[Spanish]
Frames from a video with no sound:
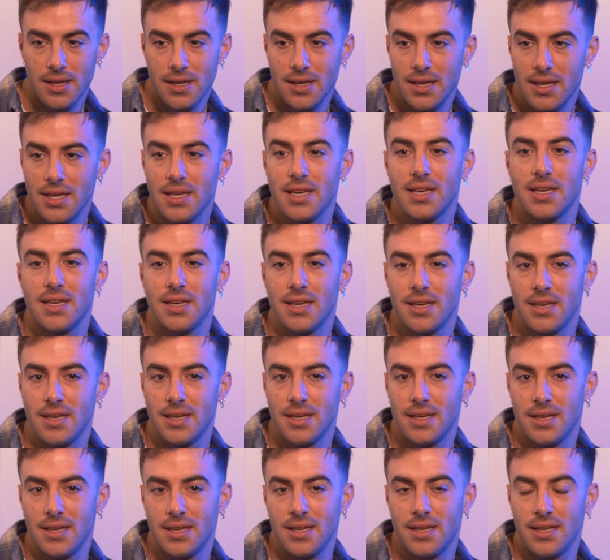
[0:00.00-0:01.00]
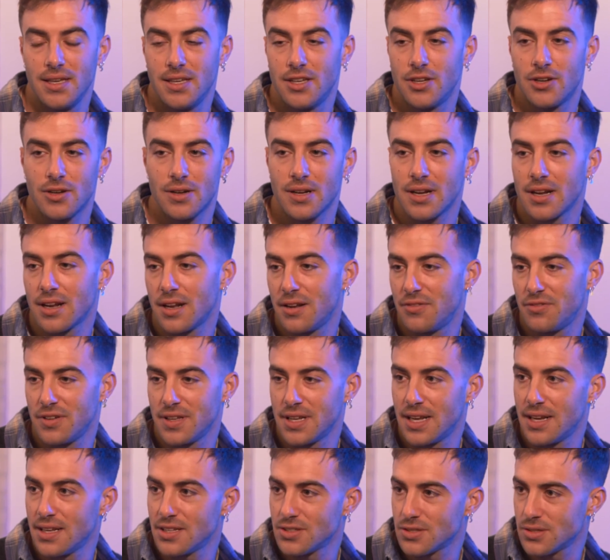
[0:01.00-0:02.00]
y, yo creo que al
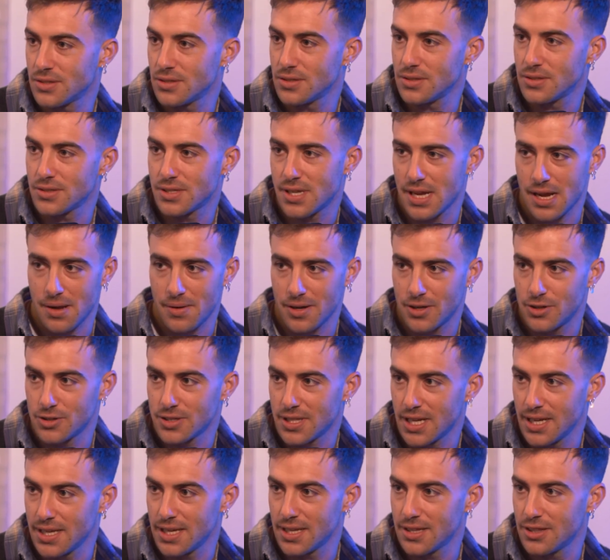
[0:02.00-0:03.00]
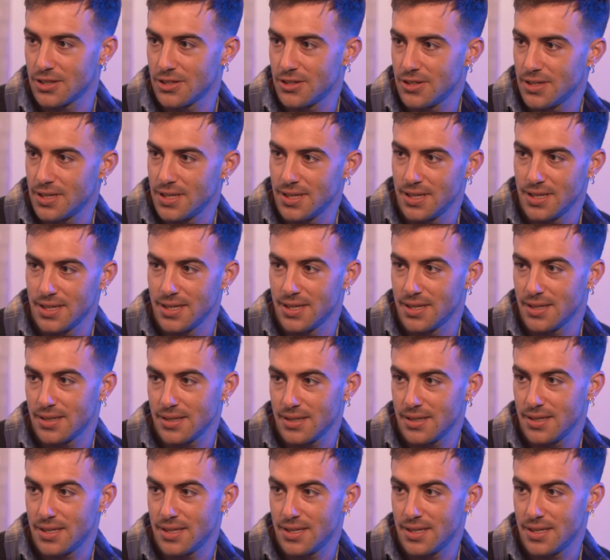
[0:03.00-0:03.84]
final eso se acaba contagiando y,